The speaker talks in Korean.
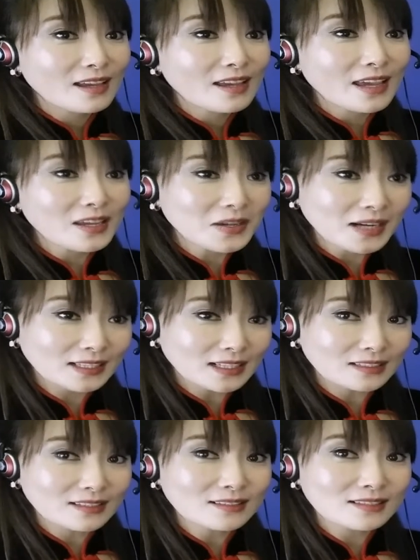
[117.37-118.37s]

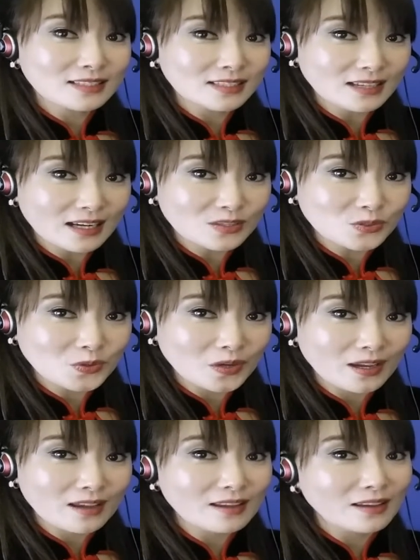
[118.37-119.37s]
해결하다는
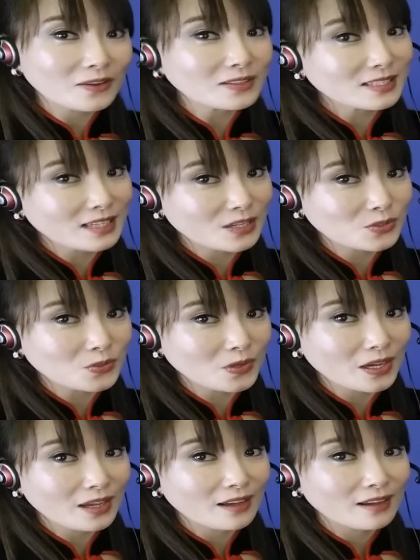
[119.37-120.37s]
解决예요.
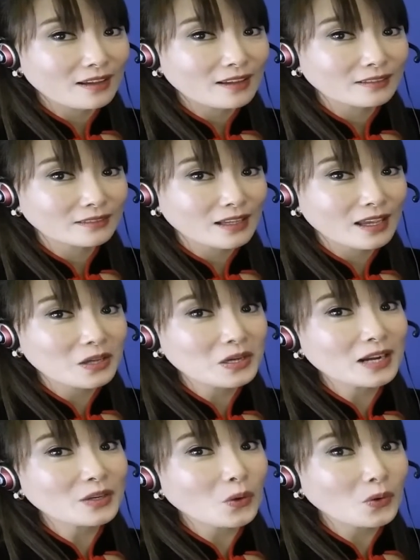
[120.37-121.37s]
解决. 근데
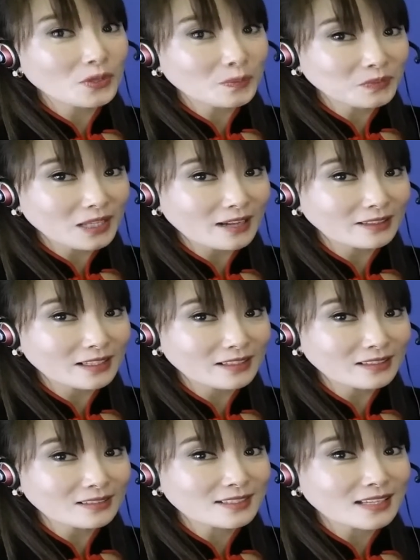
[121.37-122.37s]
해결하기 어렵다 할
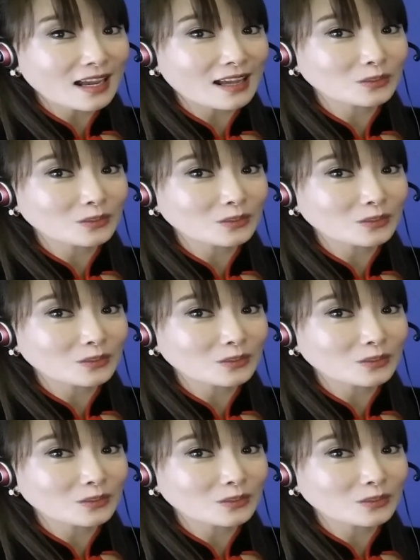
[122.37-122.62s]
때는 자,